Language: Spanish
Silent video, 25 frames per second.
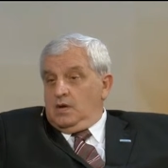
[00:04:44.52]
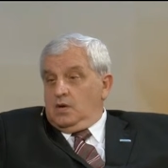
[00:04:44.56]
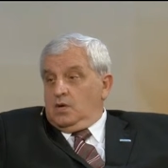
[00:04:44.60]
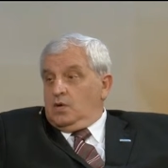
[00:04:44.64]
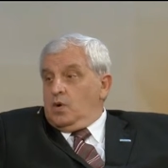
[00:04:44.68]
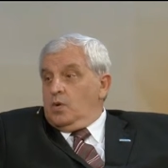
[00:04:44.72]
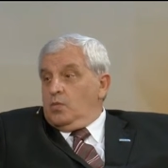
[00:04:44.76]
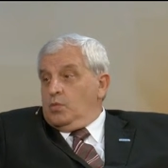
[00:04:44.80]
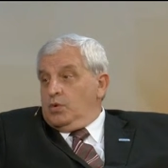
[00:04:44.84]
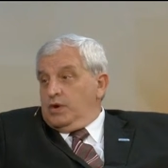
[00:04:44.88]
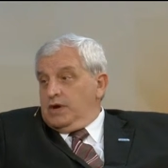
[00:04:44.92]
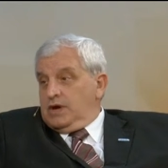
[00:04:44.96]

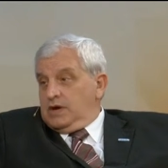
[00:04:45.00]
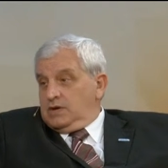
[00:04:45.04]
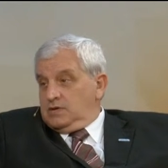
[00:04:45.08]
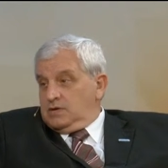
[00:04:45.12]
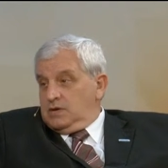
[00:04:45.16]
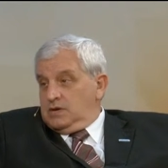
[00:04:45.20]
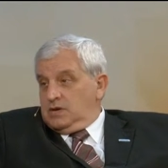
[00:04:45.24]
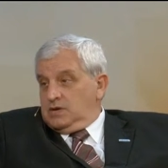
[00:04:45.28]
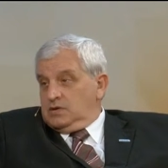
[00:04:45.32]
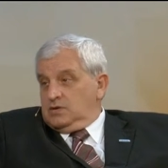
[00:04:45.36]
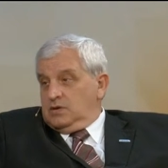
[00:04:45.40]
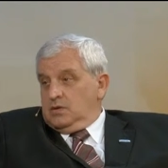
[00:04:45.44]

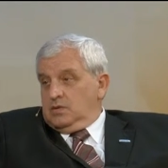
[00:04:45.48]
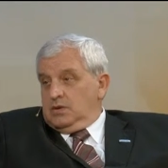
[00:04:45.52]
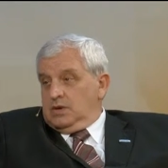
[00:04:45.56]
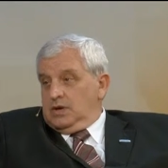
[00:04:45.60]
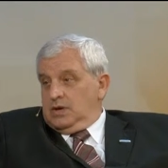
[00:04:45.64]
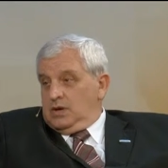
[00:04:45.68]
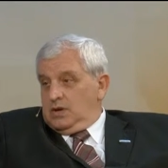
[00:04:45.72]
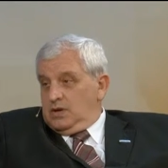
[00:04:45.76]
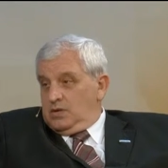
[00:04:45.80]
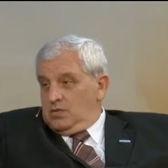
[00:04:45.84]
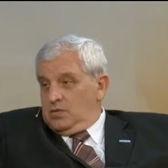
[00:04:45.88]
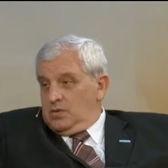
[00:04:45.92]
comunicaciones
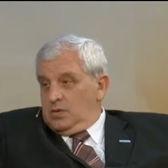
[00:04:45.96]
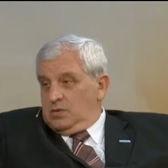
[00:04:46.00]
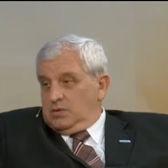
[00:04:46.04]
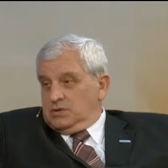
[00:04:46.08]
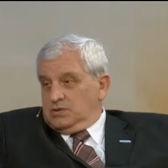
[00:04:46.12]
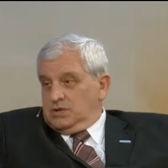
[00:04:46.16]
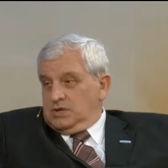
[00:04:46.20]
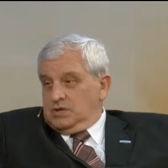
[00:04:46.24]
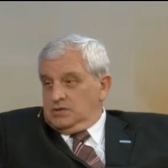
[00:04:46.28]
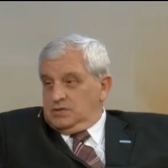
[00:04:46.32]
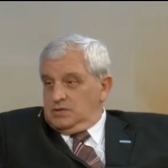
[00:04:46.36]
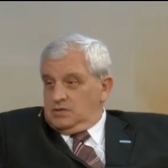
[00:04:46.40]
sobre
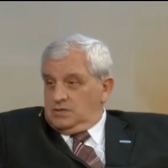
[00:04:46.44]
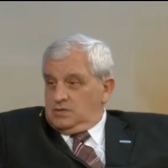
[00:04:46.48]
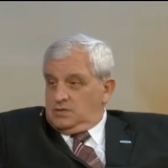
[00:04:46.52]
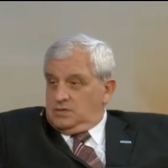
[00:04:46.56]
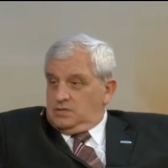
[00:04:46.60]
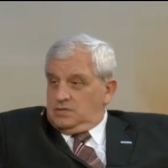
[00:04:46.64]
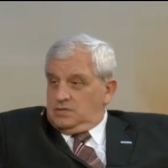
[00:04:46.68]
nuevos hechos.